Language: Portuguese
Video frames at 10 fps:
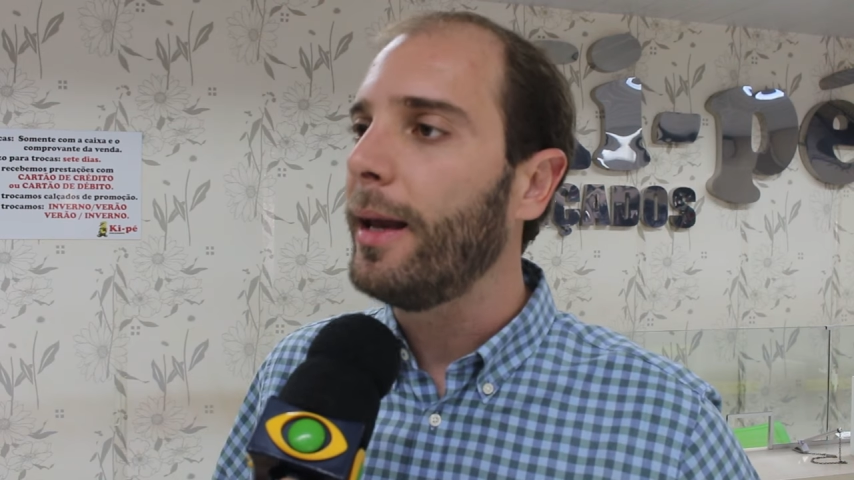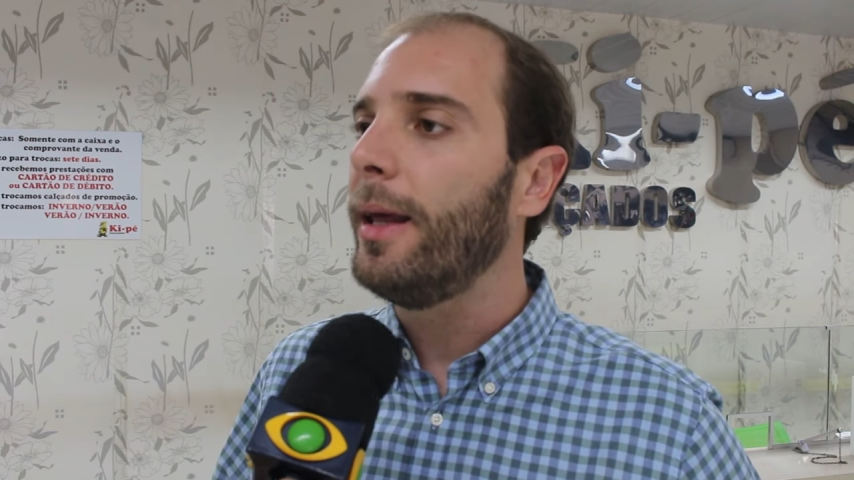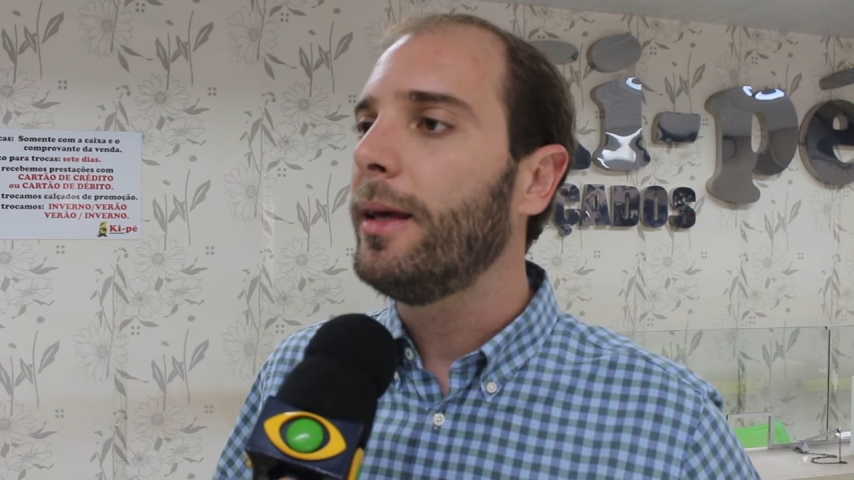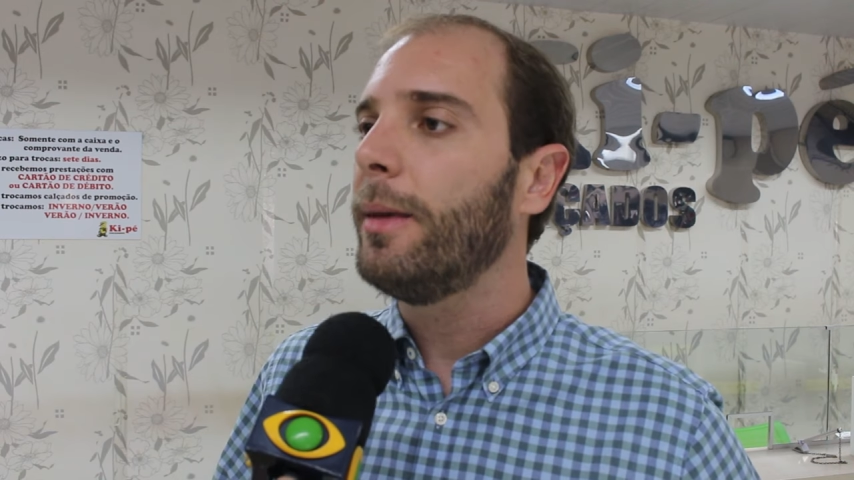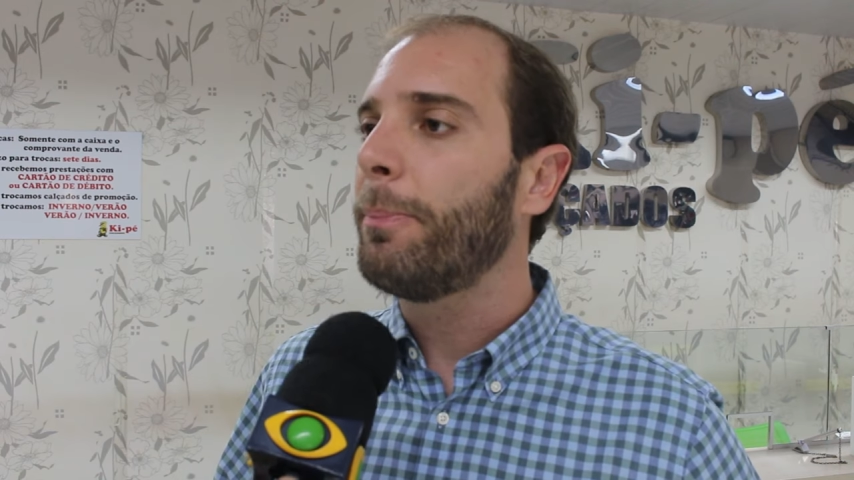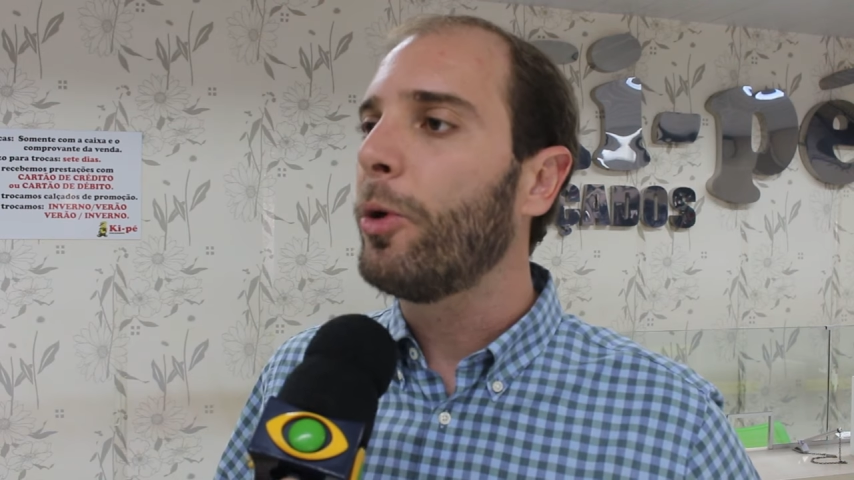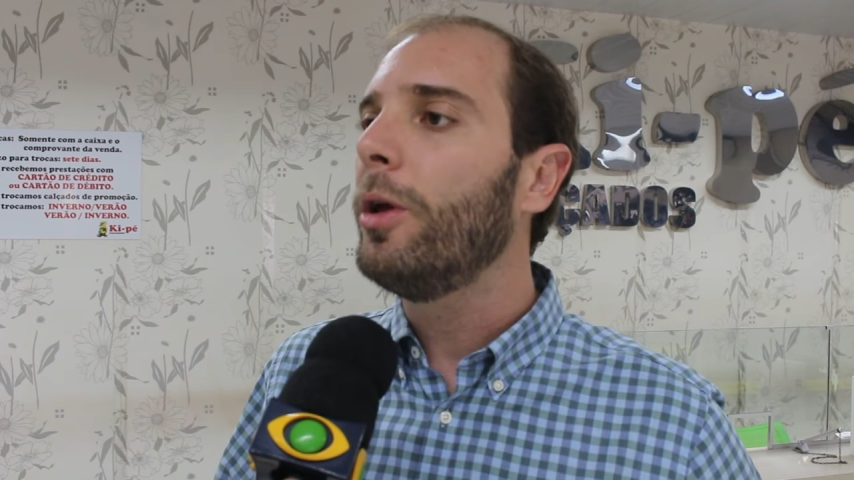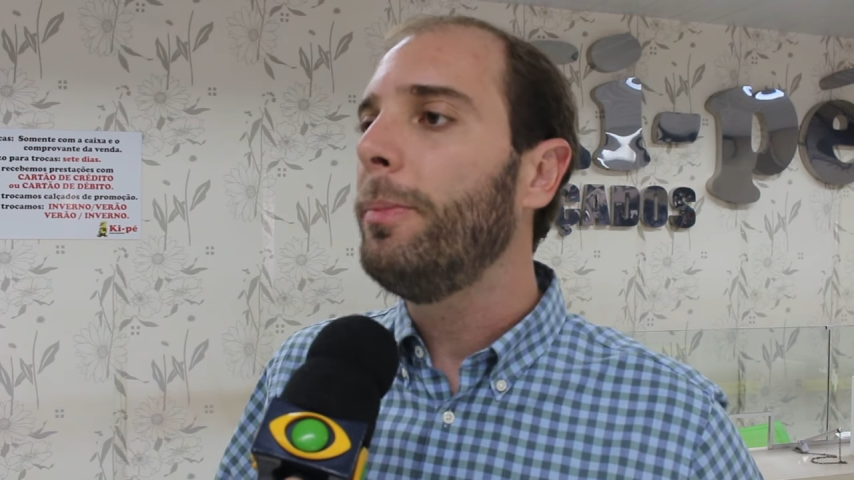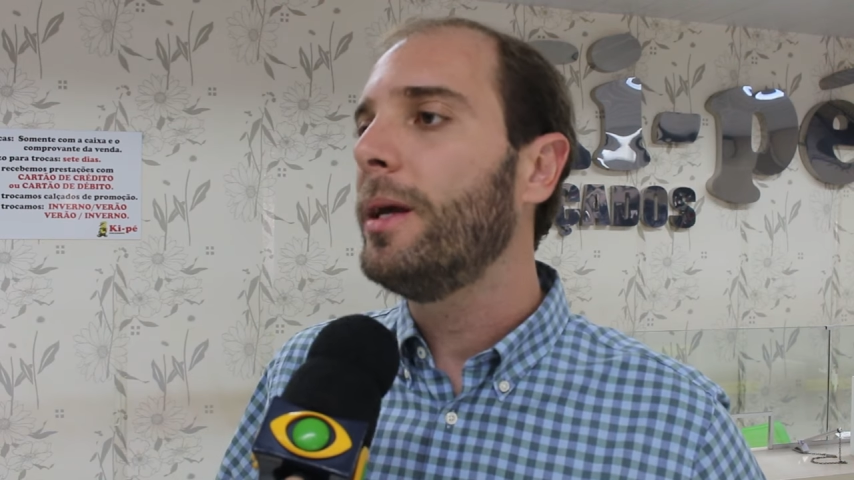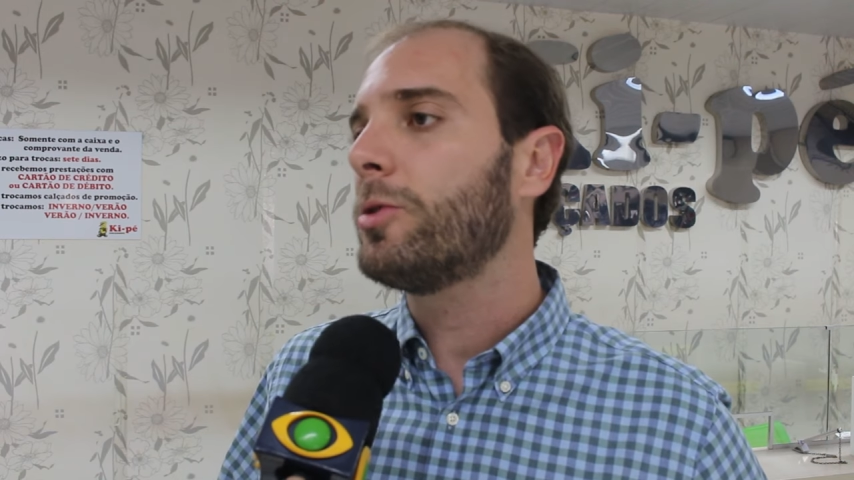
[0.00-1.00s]
lei que
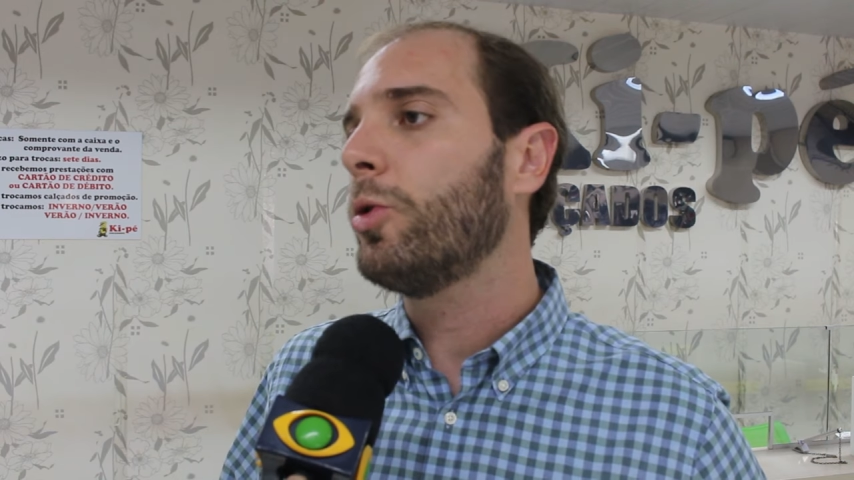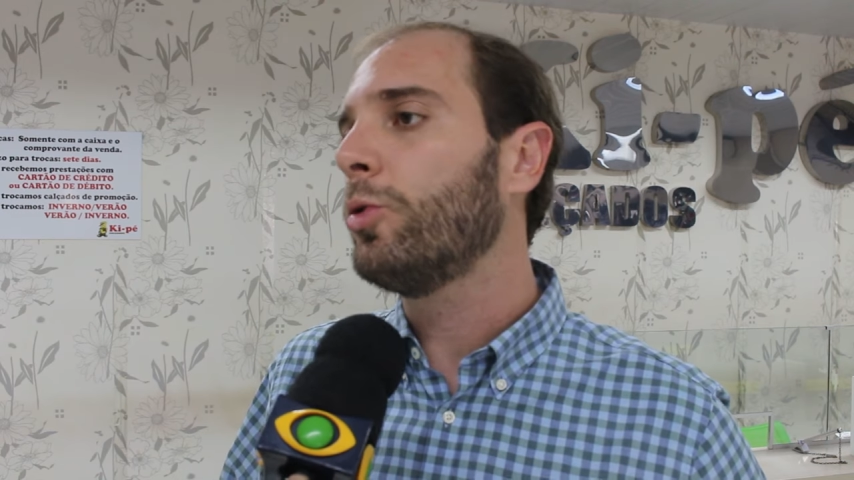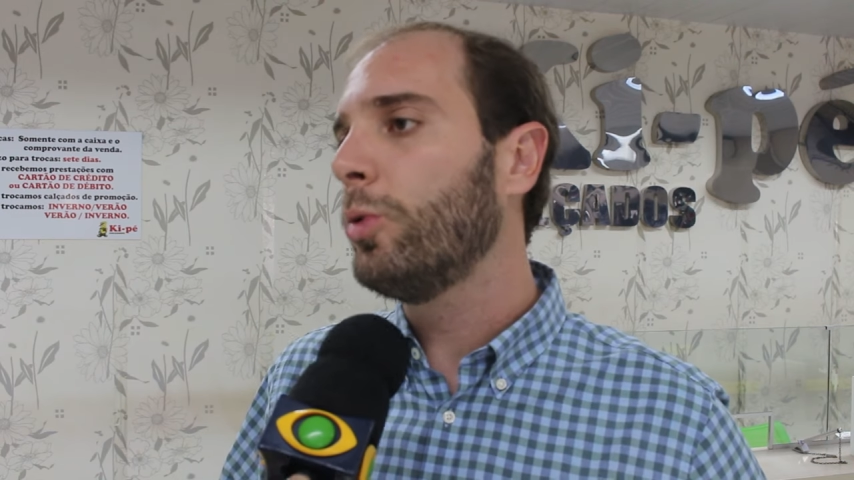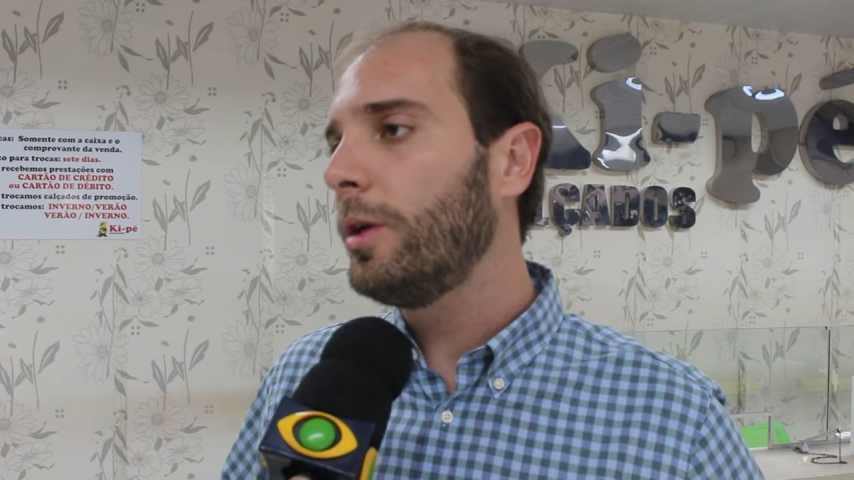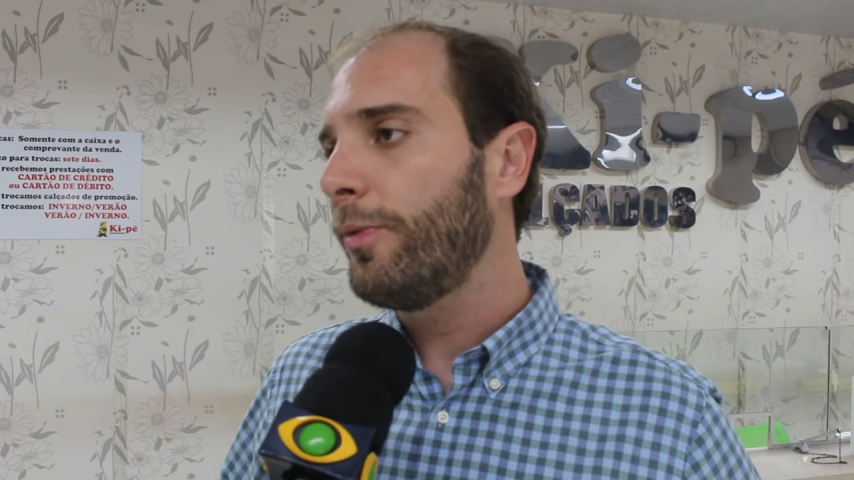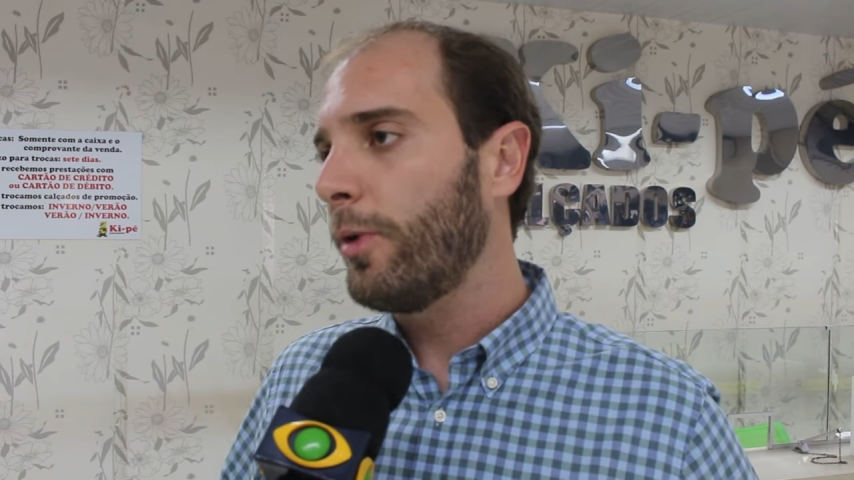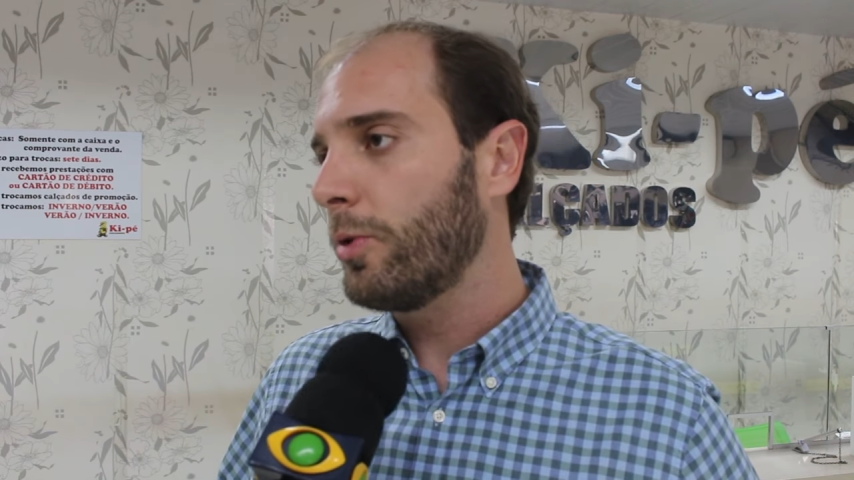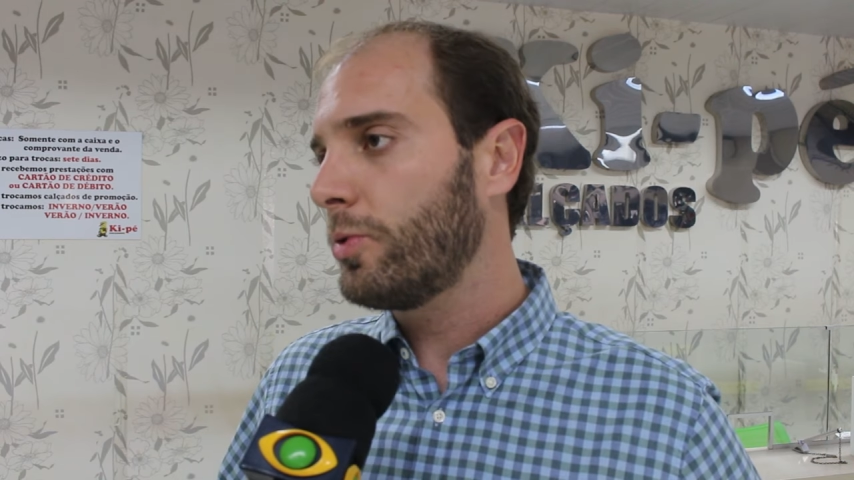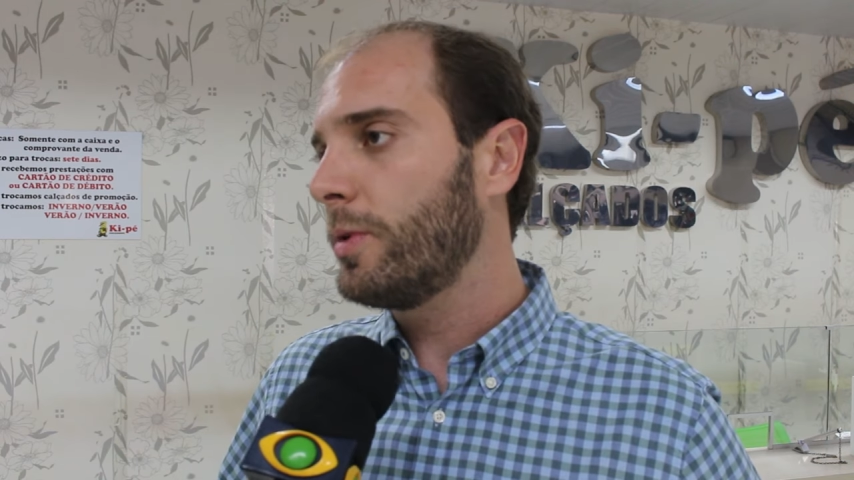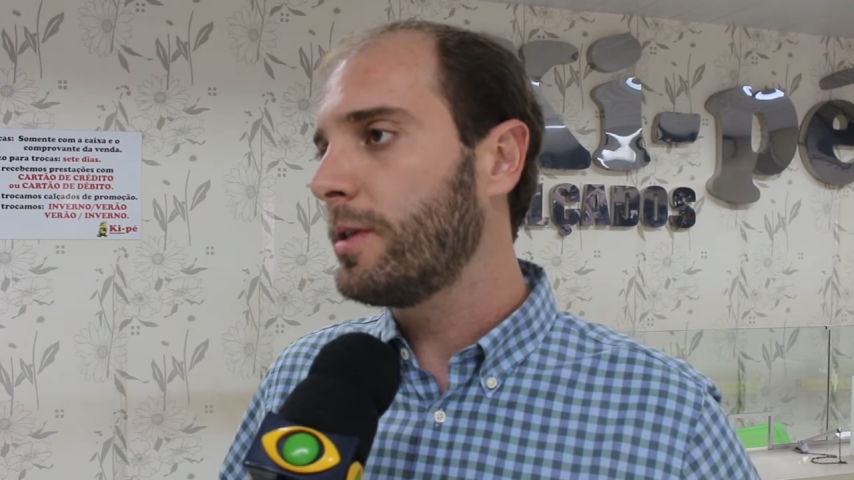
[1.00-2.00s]
proibia a soltura de fogos com